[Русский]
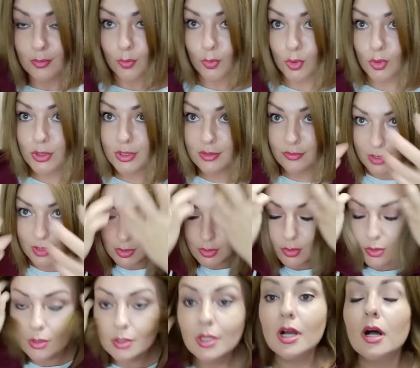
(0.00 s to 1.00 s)
Просто
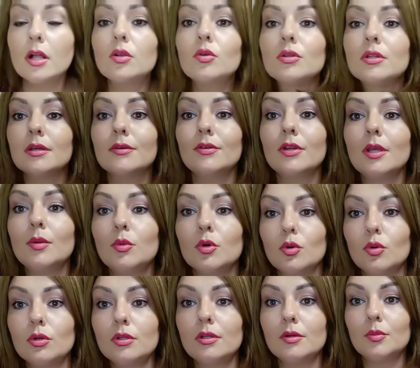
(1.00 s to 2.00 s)
восторг. На холодное время
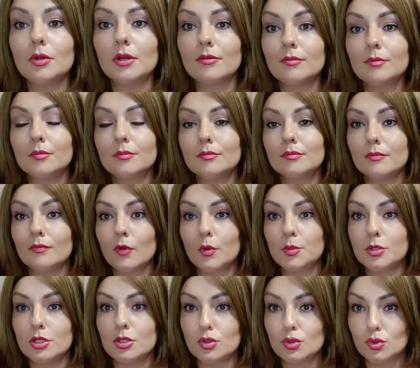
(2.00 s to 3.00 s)
года прям
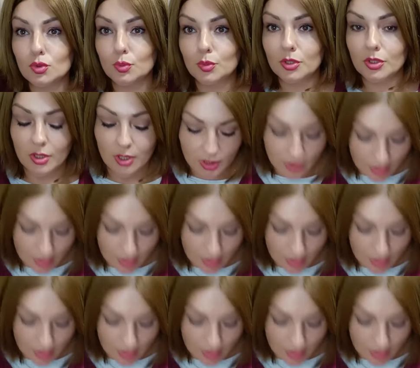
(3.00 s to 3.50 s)
вообще супер.